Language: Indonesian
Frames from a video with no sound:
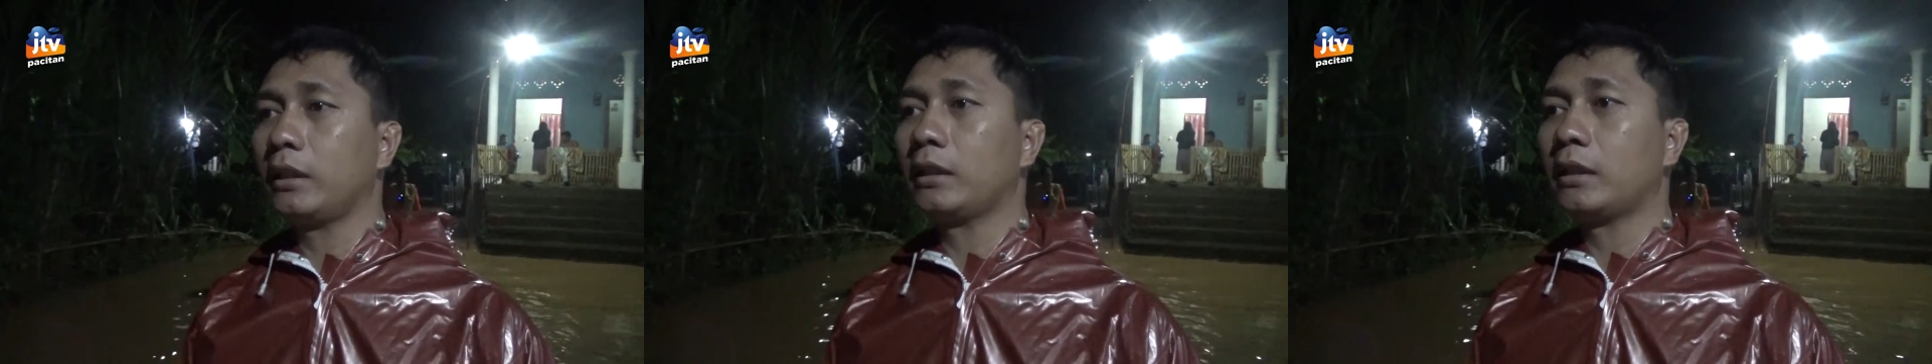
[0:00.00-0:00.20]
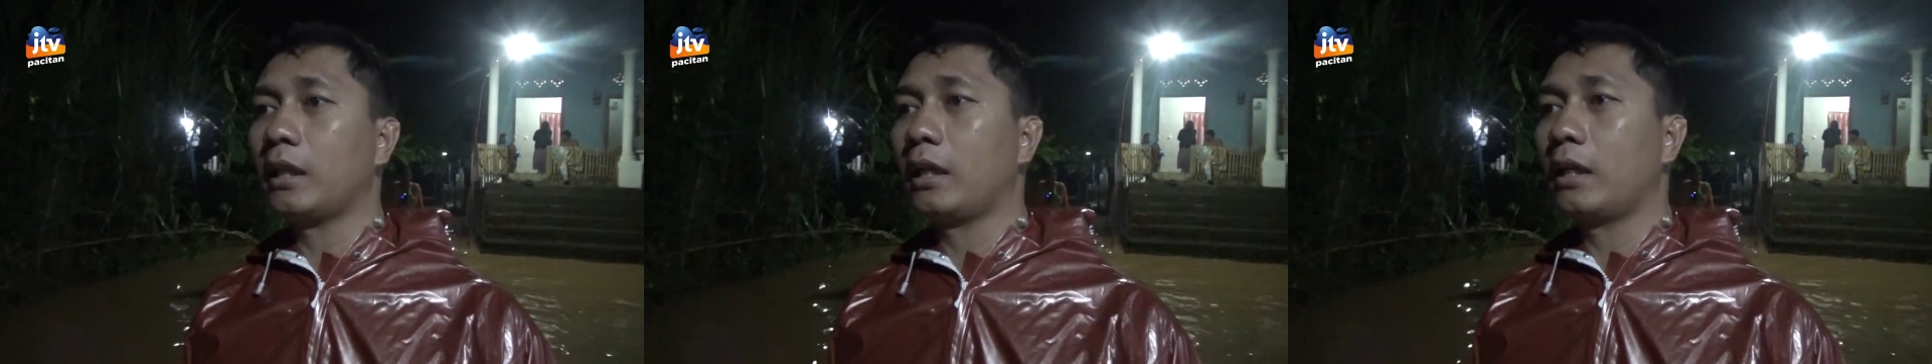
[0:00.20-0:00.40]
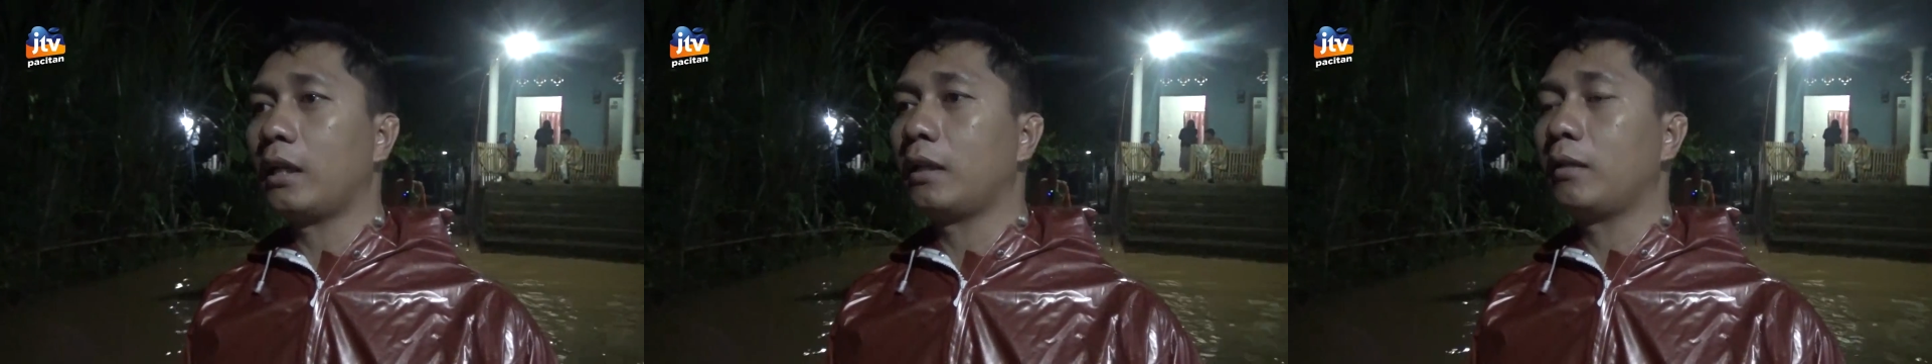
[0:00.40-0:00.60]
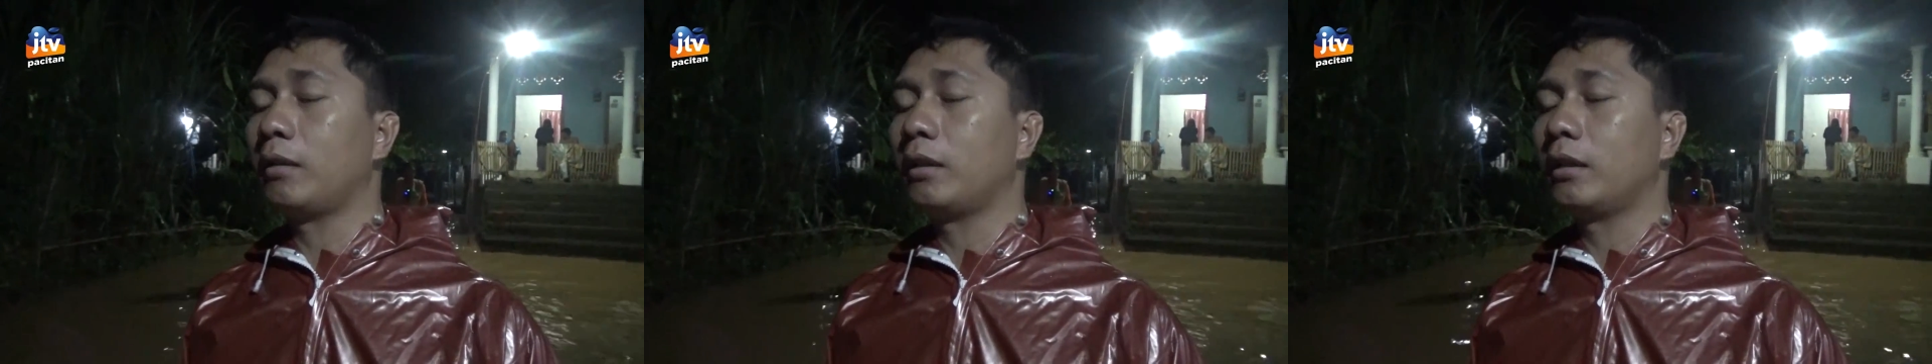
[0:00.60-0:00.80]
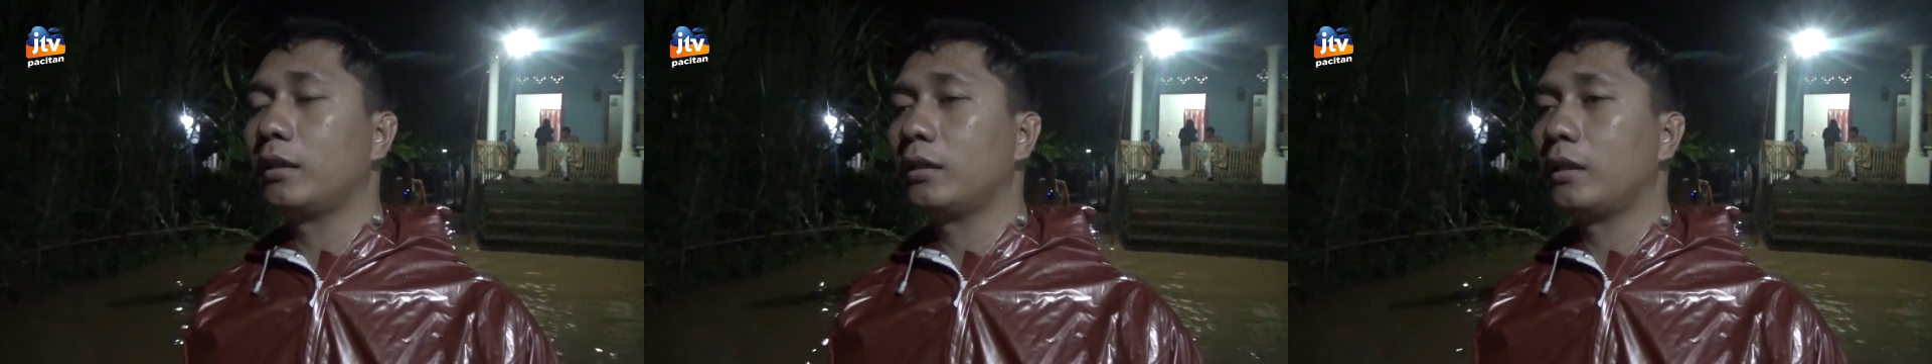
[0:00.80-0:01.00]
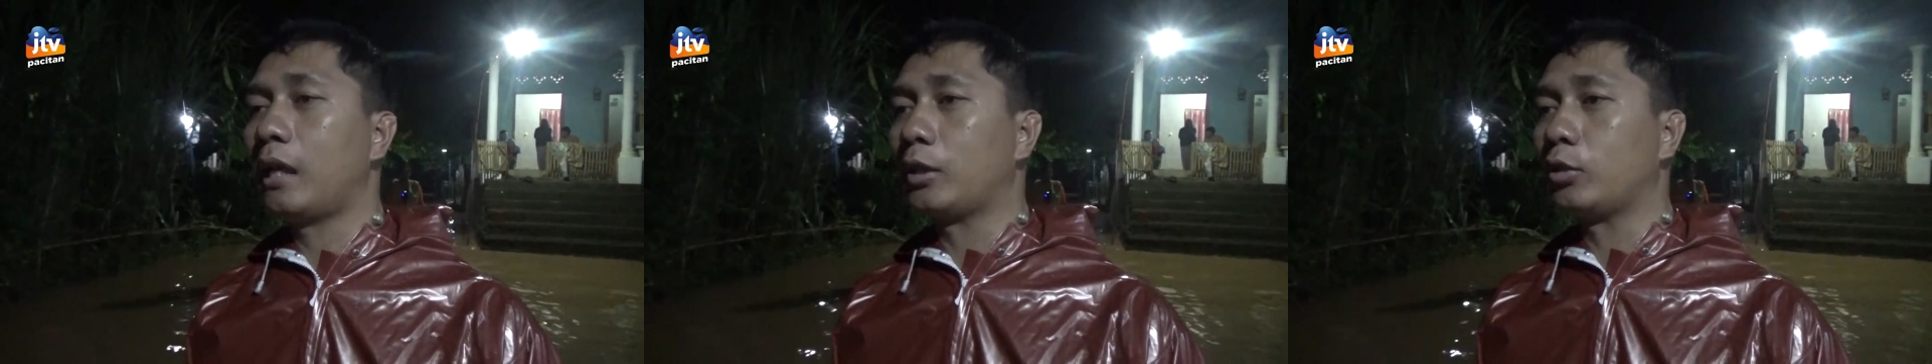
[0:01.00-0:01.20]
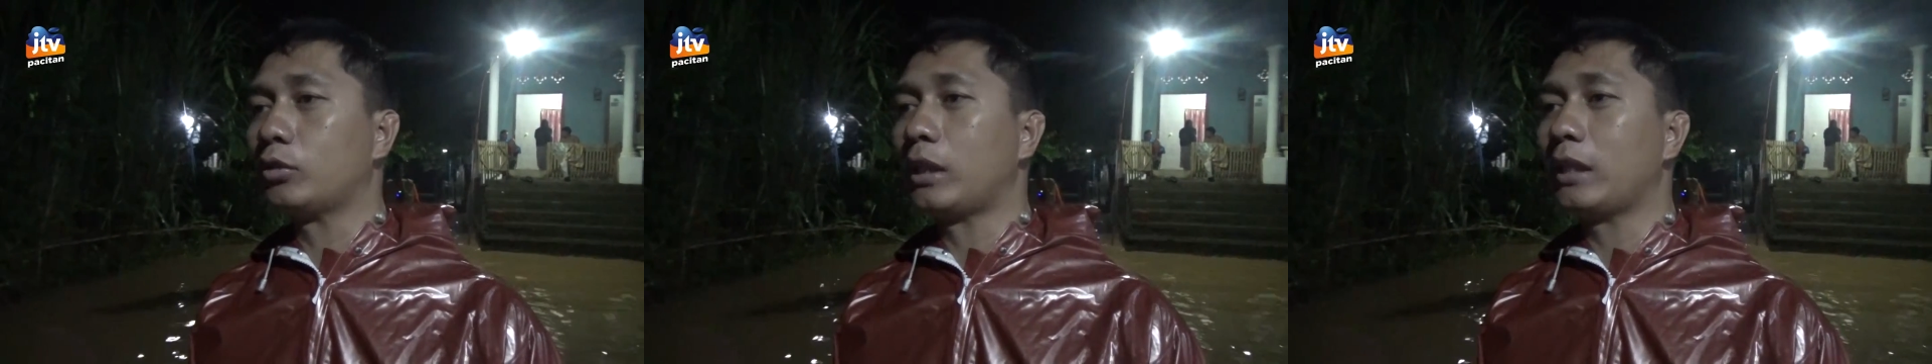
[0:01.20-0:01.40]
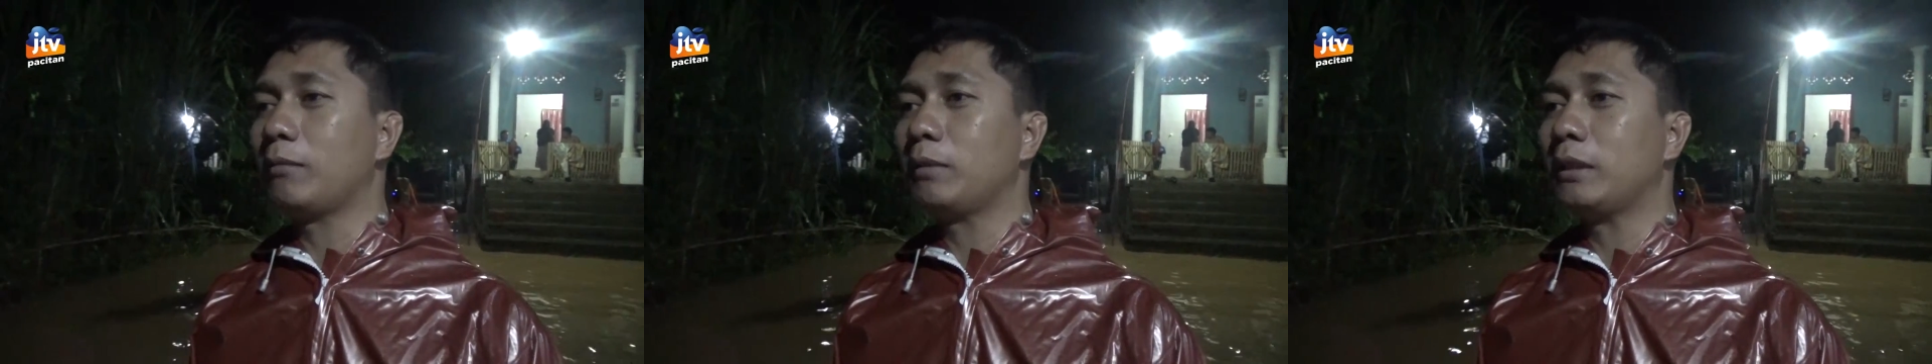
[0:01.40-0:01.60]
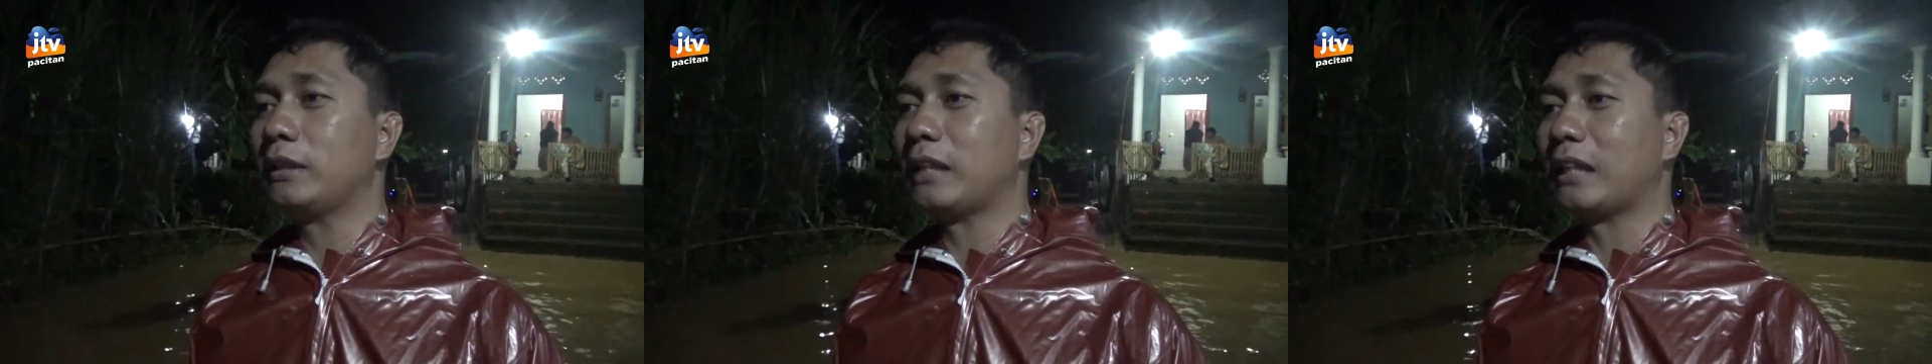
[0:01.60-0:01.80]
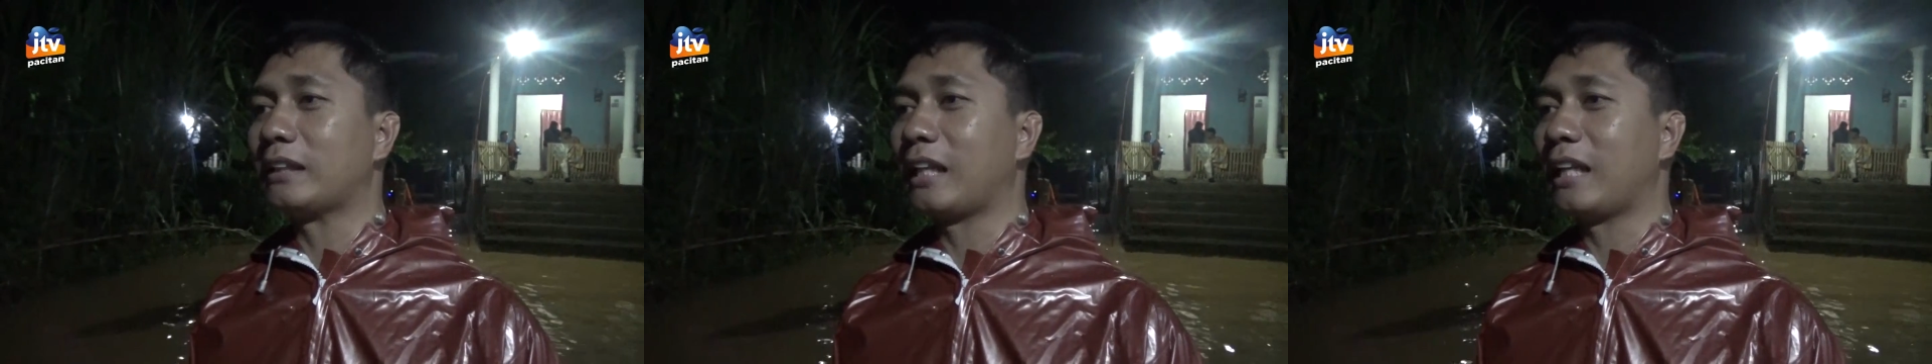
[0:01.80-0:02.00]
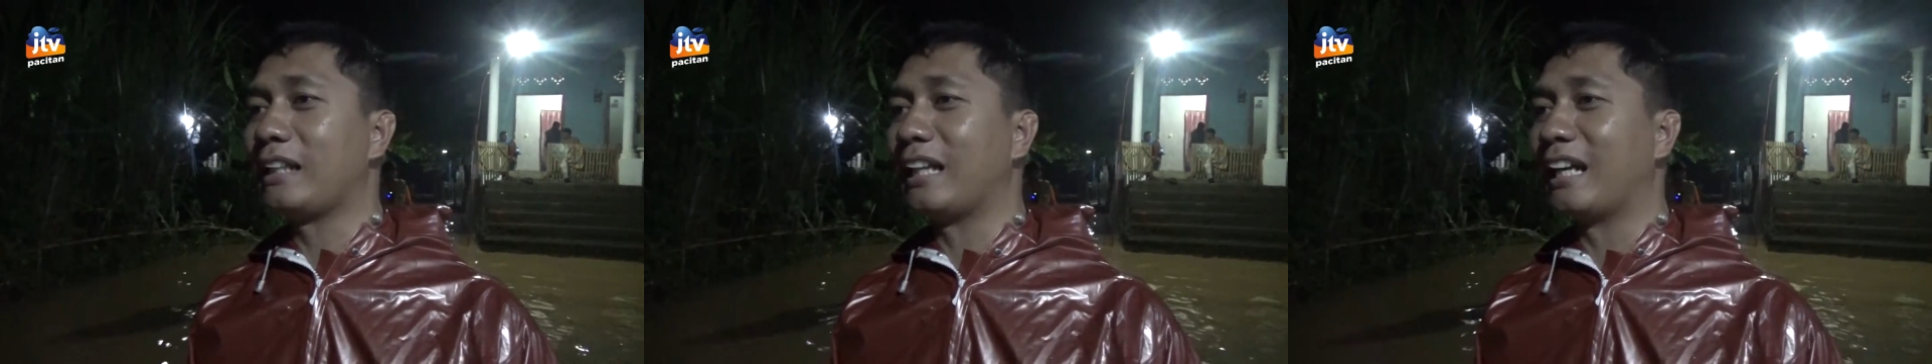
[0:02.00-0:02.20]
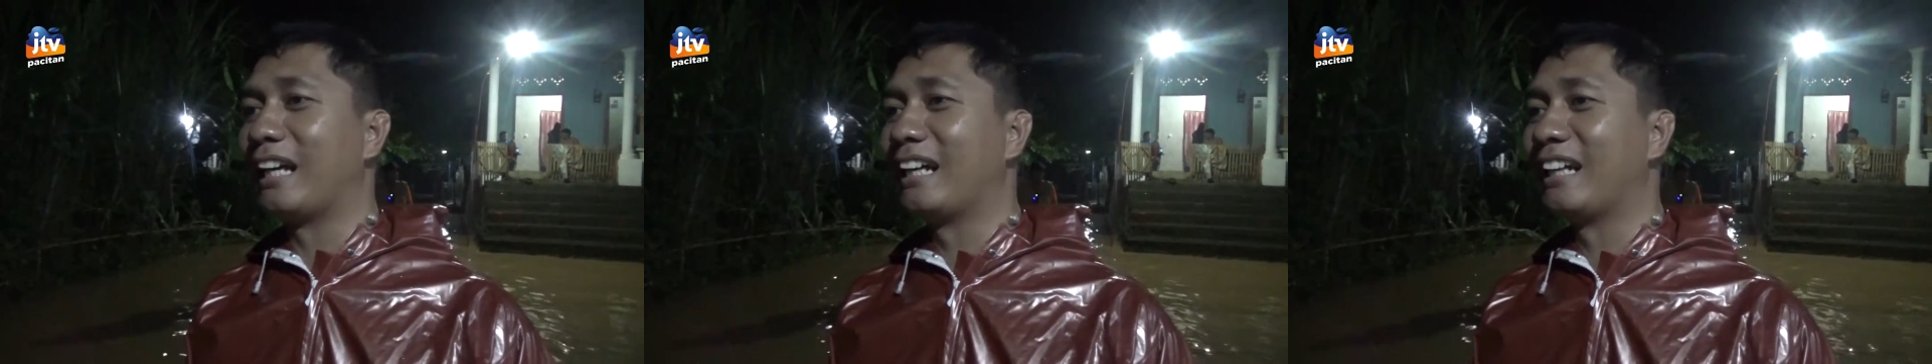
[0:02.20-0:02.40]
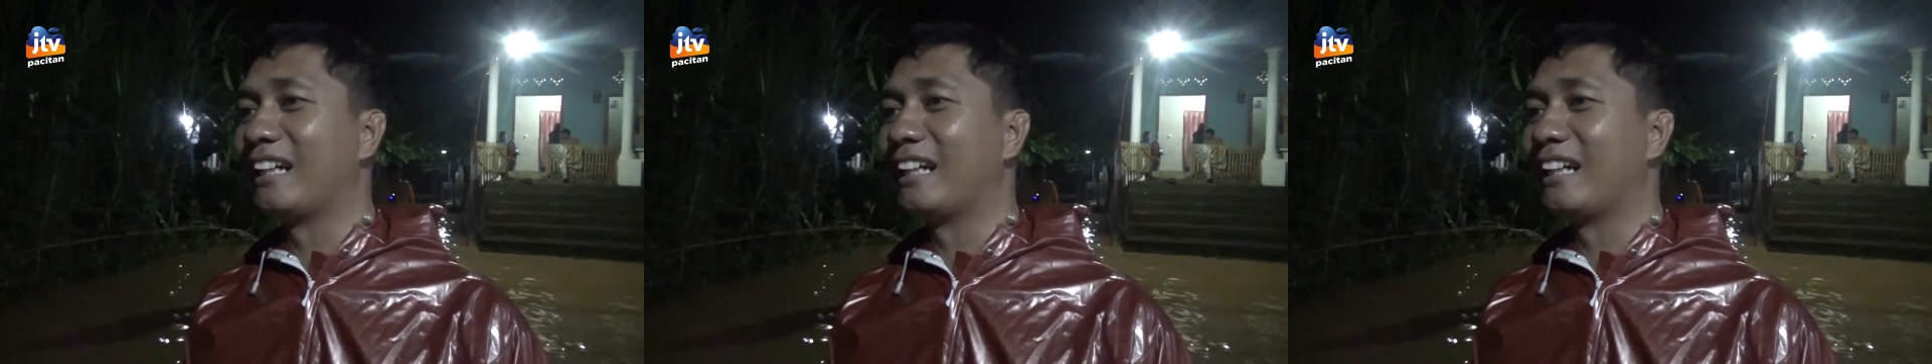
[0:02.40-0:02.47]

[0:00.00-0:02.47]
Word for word: kita Adusari menjadi sasarannya.